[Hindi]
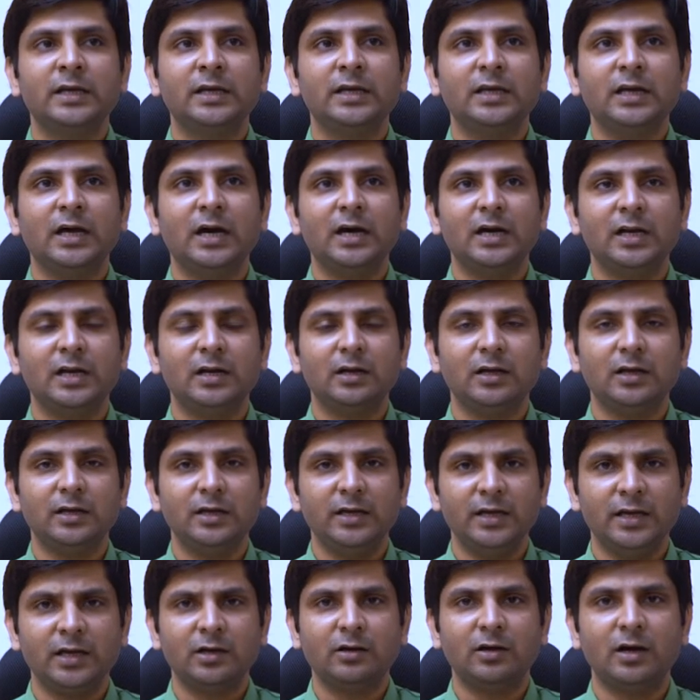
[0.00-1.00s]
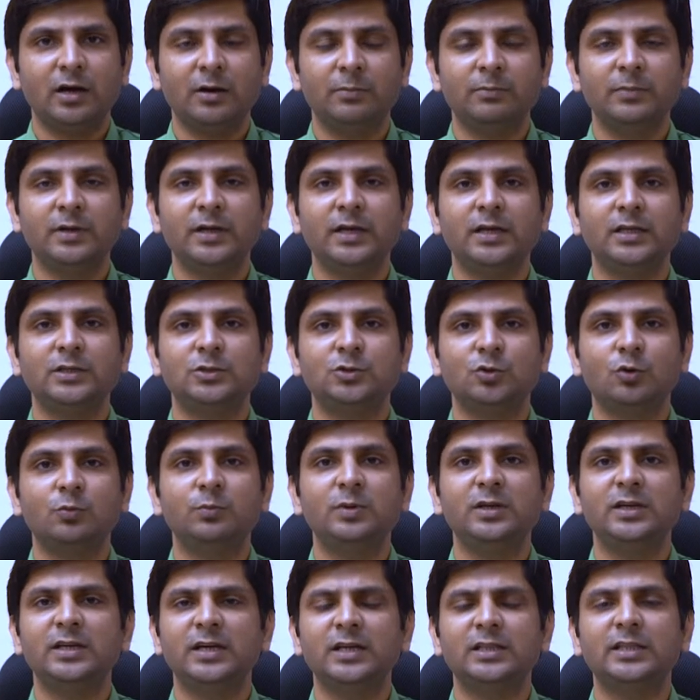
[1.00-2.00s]
कि हर एक हमें जो
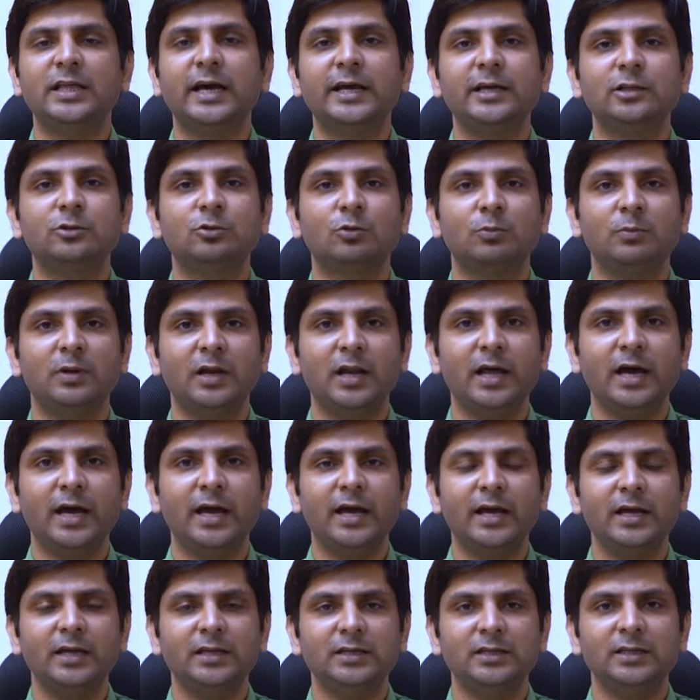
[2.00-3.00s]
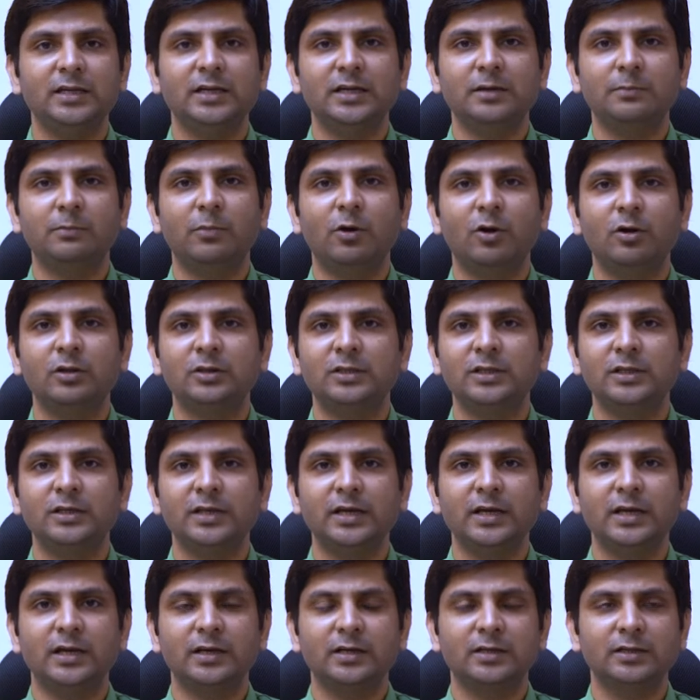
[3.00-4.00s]
भी ये दायित्व मिला है ये बहुत ही
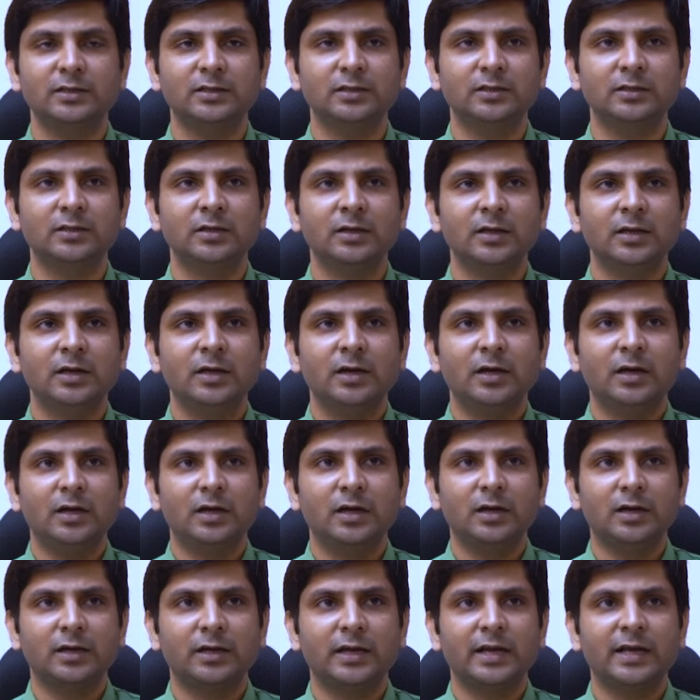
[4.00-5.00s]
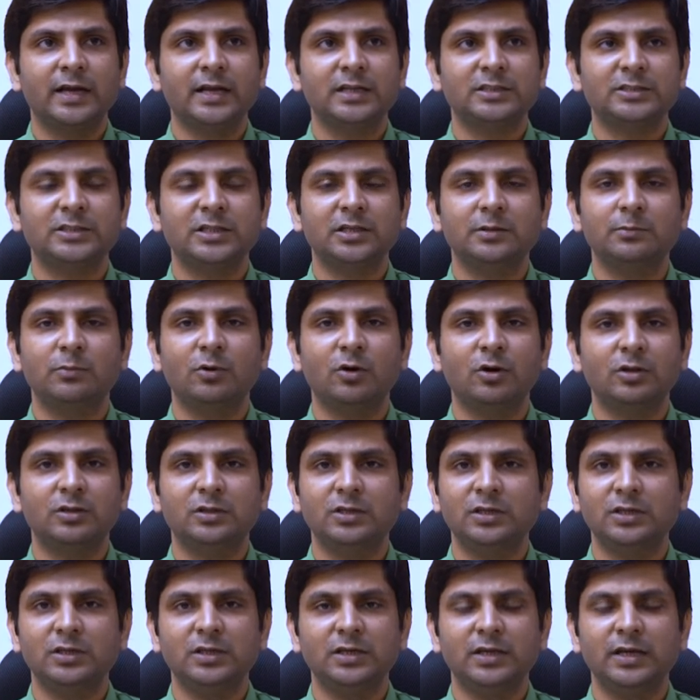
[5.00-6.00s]
एक कहना चाहिए
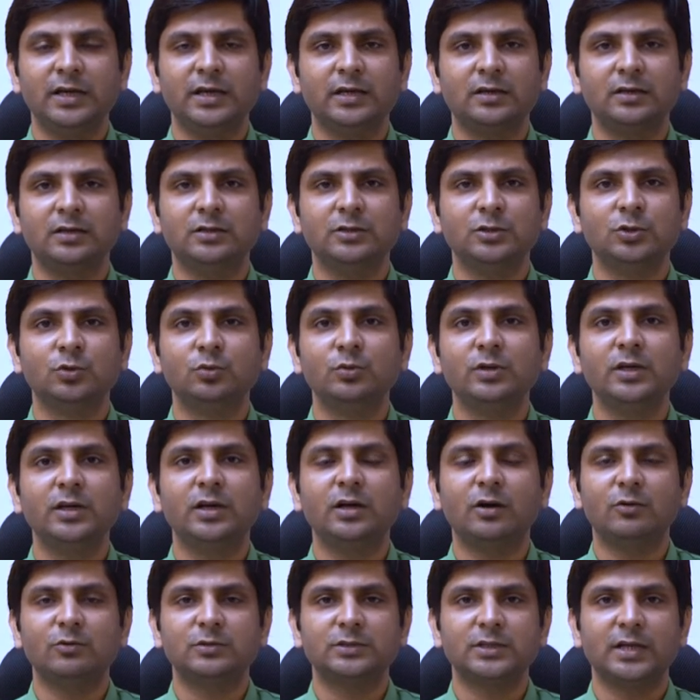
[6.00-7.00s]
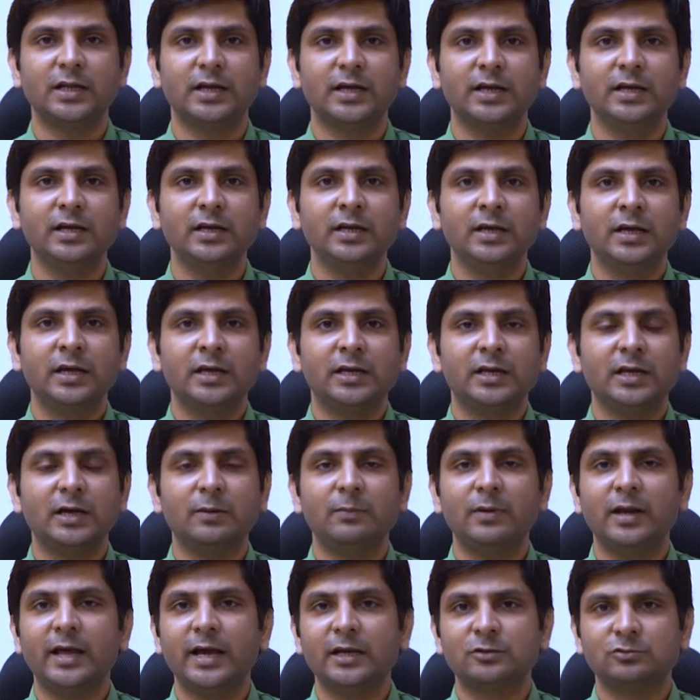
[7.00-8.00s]
बहुत ही एक यूनिक अवसर है कि
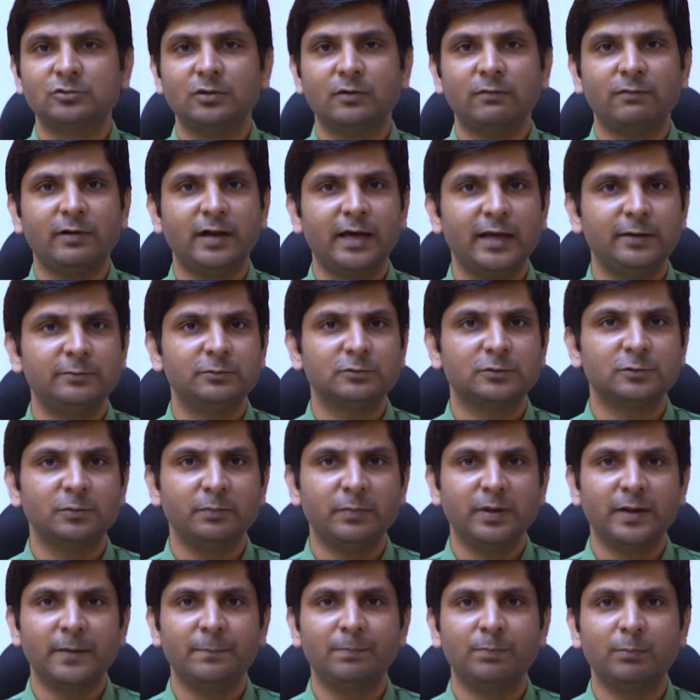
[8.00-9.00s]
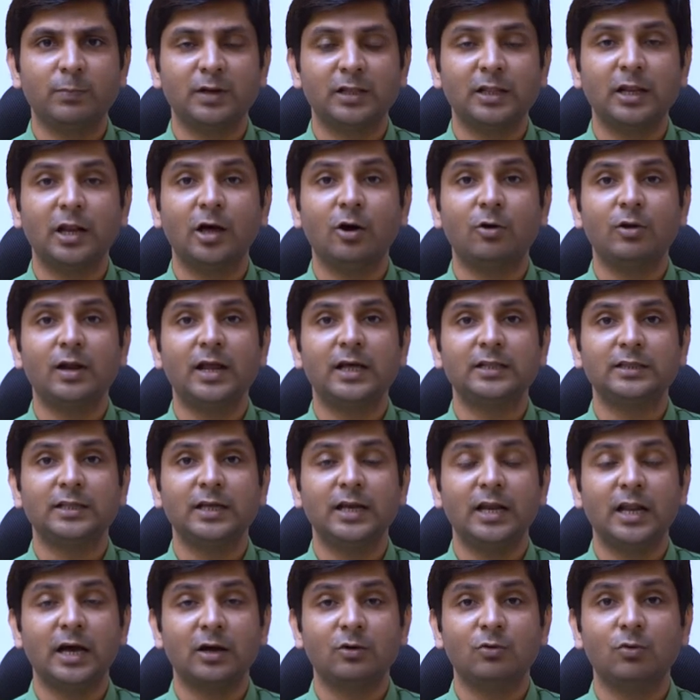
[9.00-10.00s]
हम लैक्स ऑफ लाइफ में बदलाव लाते
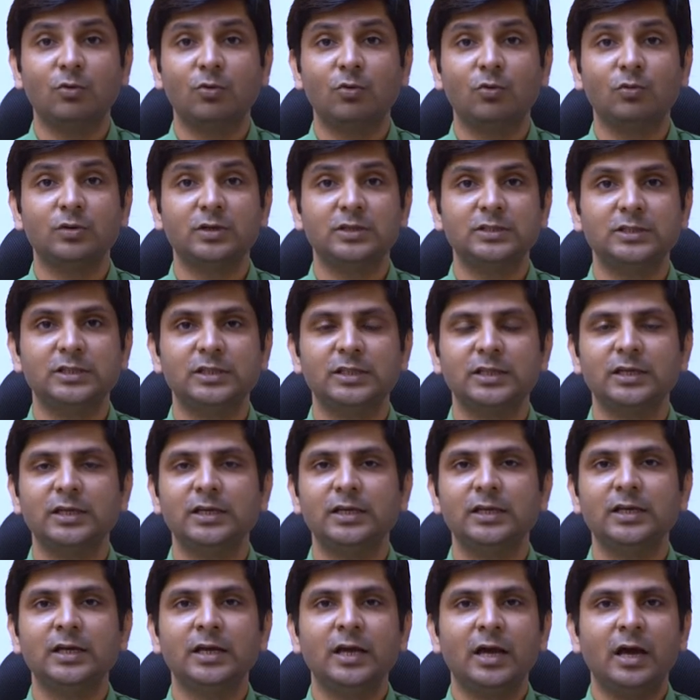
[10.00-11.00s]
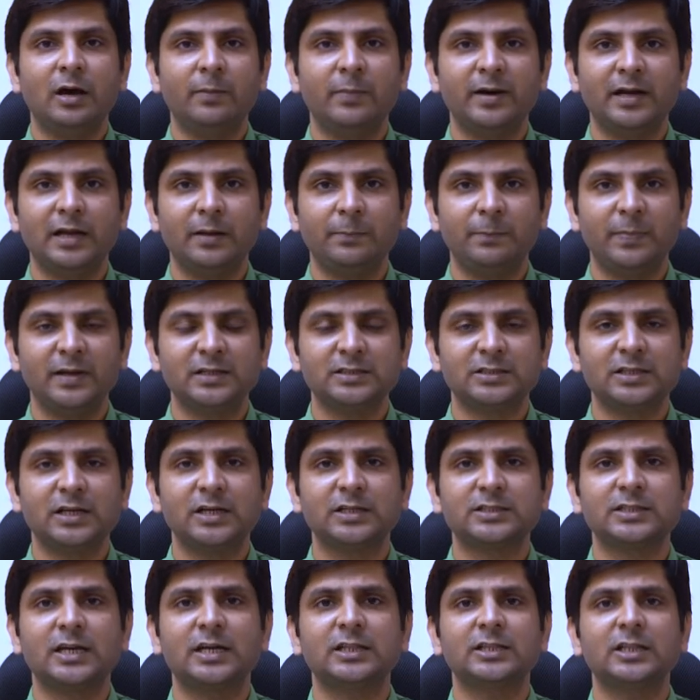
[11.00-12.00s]
हैं लाखों लोगों की ज़िंदगी हमारे यहाँ
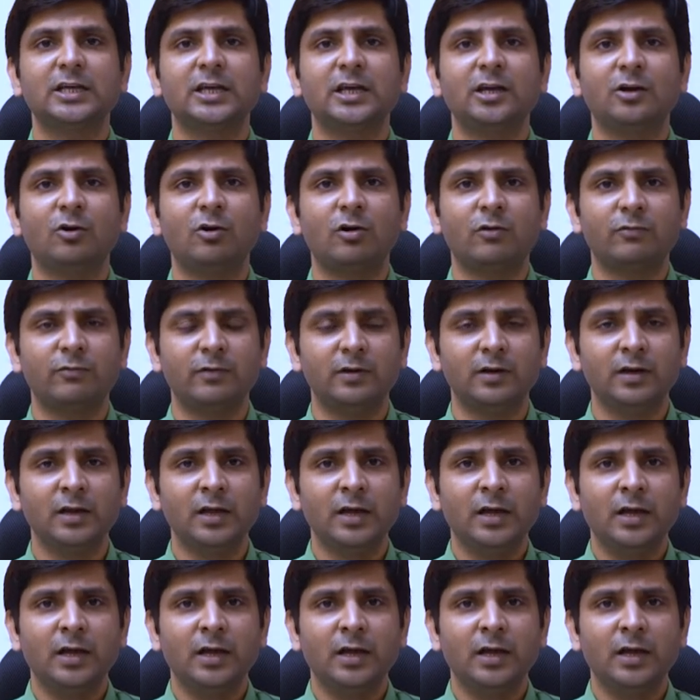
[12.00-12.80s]
पेंशनर्स आते हैं ऑर्फन